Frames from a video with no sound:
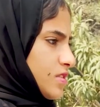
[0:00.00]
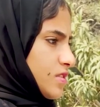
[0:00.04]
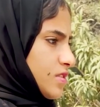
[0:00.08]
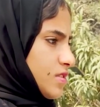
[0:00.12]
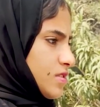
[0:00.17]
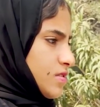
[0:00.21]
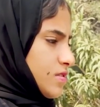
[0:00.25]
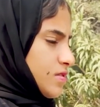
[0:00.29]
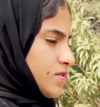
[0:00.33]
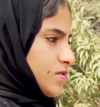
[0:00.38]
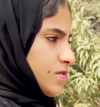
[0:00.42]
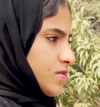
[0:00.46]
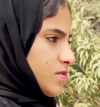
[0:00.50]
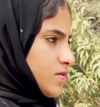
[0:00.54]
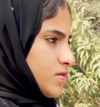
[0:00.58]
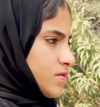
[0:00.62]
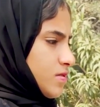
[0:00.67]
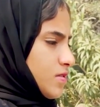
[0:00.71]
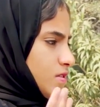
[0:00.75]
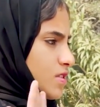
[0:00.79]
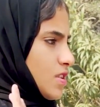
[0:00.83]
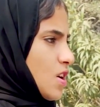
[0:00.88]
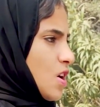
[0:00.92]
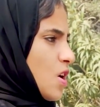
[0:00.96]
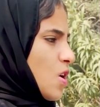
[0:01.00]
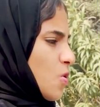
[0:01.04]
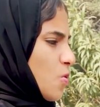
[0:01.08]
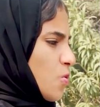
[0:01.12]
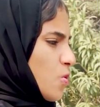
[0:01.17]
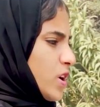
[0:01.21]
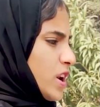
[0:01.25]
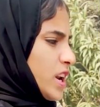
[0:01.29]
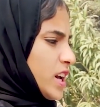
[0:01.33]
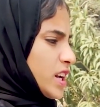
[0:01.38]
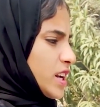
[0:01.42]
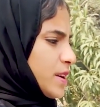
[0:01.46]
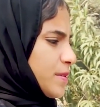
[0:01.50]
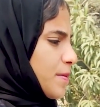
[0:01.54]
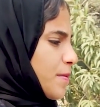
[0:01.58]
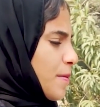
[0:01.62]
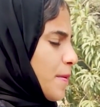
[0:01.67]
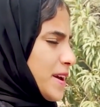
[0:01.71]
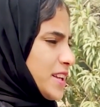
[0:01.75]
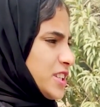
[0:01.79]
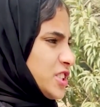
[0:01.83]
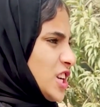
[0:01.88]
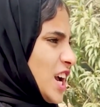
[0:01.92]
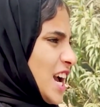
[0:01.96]
بصات غريبه قوي وانا كمان ما
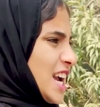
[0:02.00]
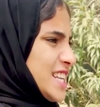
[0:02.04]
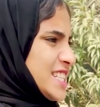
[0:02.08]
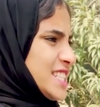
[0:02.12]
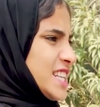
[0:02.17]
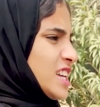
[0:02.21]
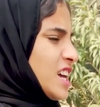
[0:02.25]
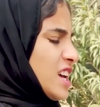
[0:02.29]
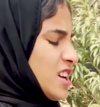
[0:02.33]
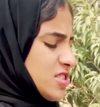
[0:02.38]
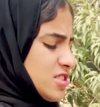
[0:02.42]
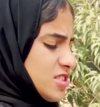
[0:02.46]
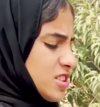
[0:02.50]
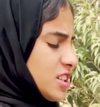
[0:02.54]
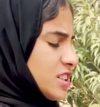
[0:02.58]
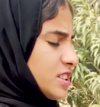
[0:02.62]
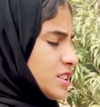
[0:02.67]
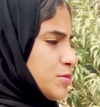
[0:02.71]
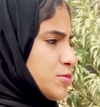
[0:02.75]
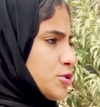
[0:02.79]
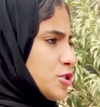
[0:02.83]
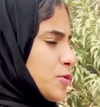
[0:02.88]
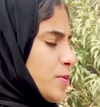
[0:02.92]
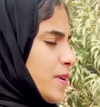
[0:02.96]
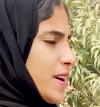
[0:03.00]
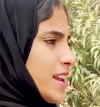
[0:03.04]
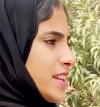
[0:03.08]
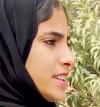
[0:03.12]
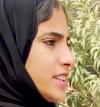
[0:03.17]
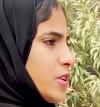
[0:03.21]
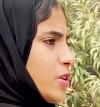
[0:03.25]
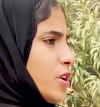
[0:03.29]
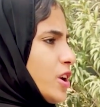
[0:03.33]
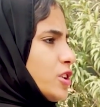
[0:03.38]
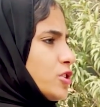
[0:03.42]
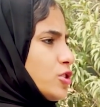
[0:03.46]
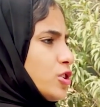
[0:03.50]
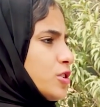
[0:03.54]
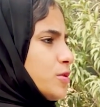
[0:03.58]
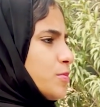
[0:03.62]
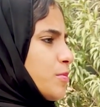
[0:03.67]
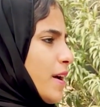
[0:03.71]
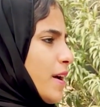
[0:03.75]
بقتش عايزه اصلا تمشي معانا تاني ولا تقعد